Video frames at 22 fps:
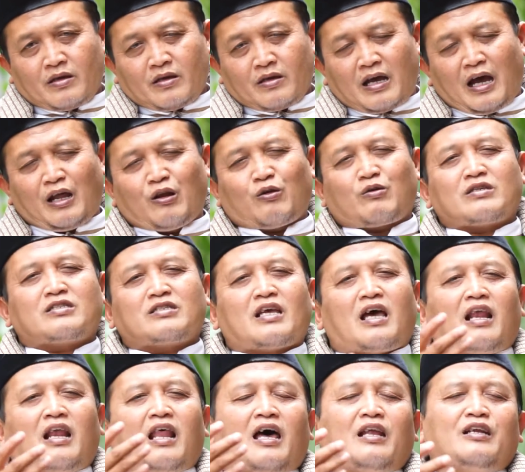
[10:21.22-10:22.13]
Kalau
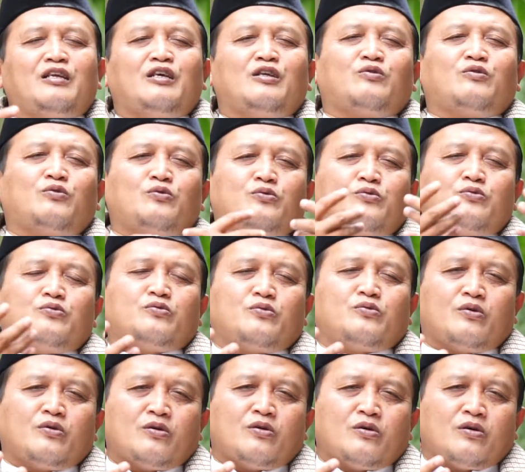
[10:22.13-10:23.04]
kesalahan itu,
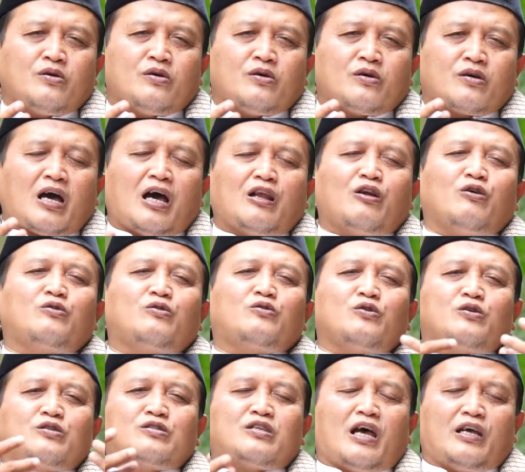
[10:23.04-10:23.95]
kalau
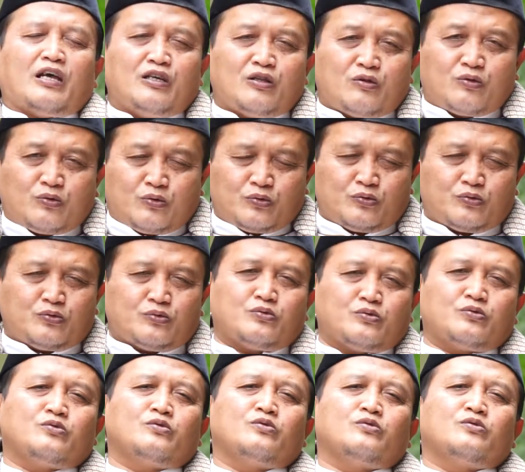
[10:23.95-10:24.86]
dosa itu
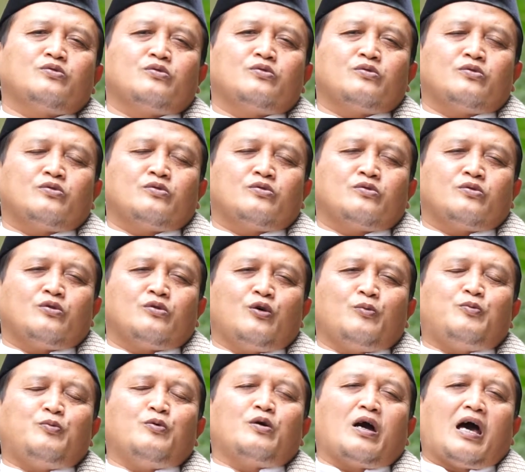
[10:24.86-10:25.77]

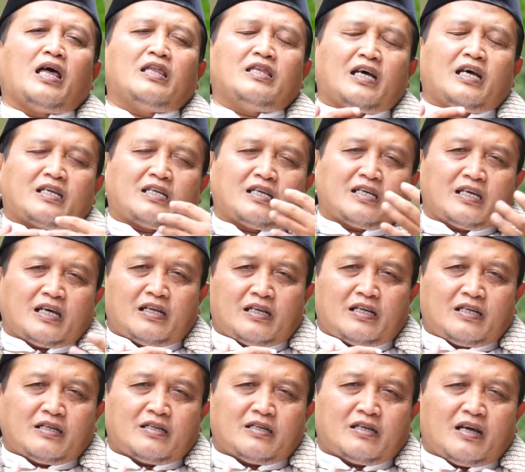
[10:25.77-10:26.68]
hubungannya
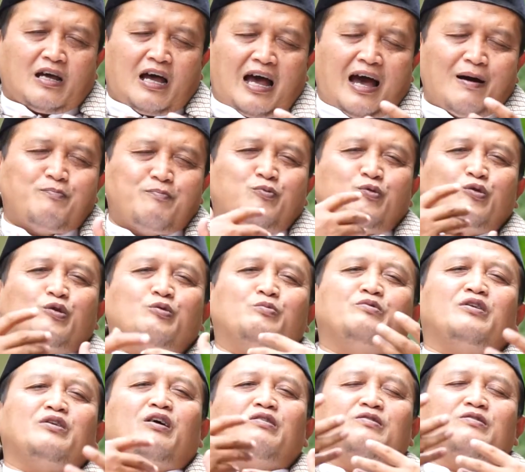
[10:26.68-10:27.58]
dengan habul
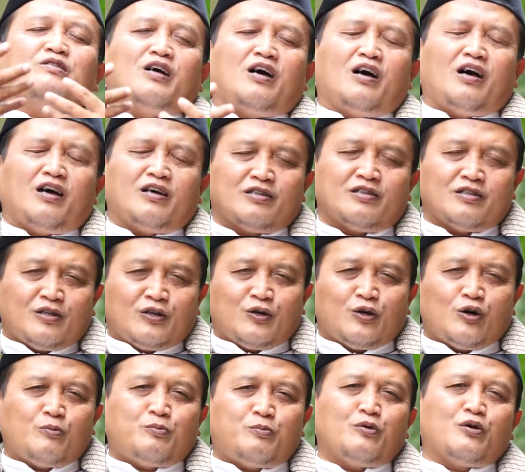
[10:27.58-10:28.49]
minallah,
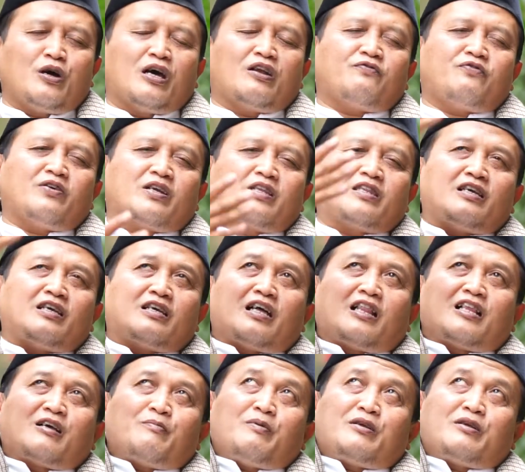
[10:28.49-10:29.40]
hubungan
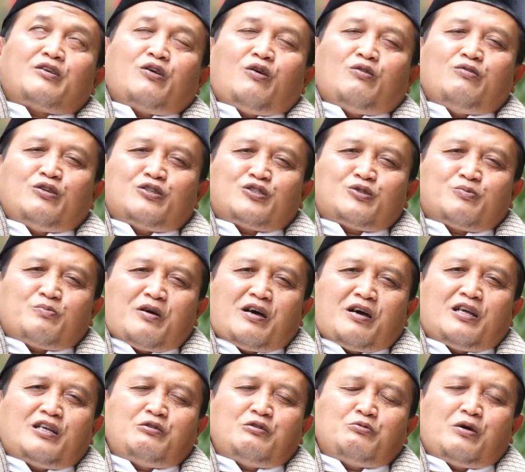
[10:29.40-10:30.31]
vertikal kepada Allah
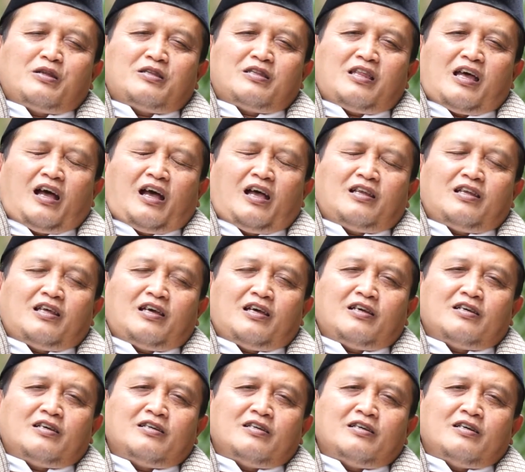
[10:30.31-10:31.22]
Subhanahu wa taala,
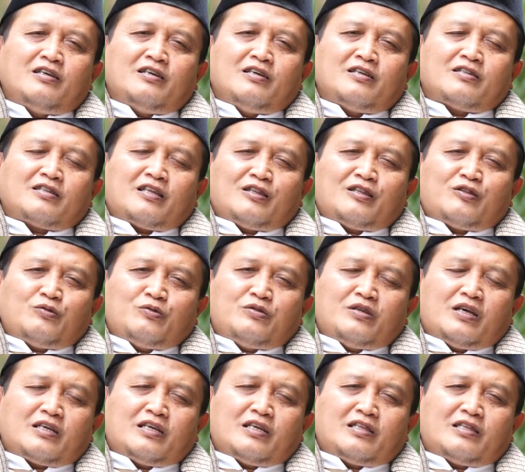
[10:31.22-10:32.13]

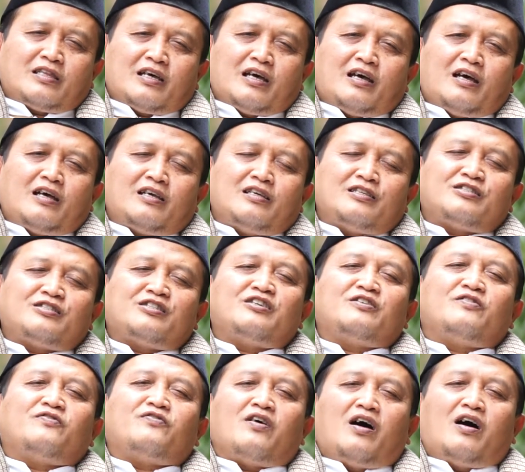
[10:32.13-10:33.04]
tentunya kita
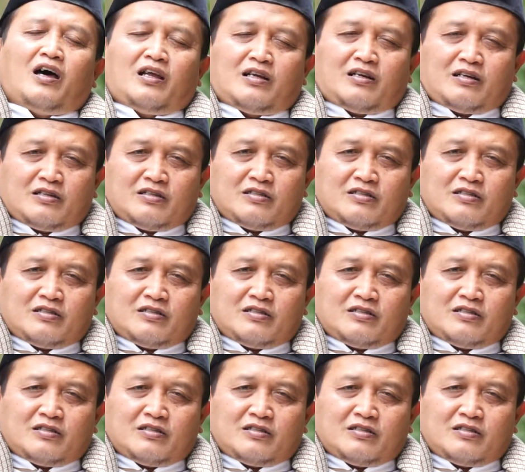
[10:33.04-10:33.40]
istighfar